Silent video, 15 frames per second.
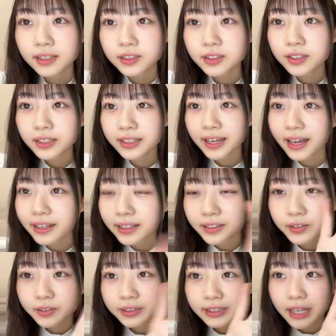クッキーあり
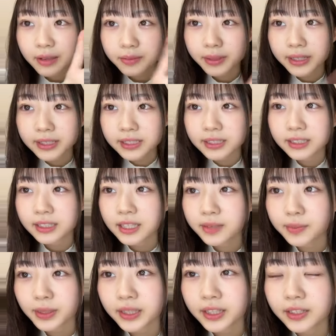がとうございますい
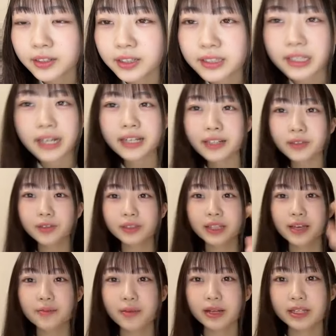いバッティングでしたありがとうご
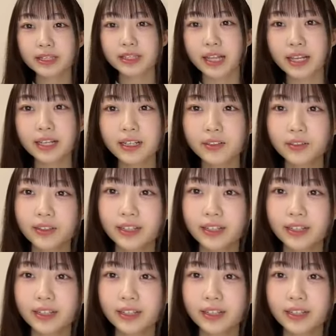ざいますありがとう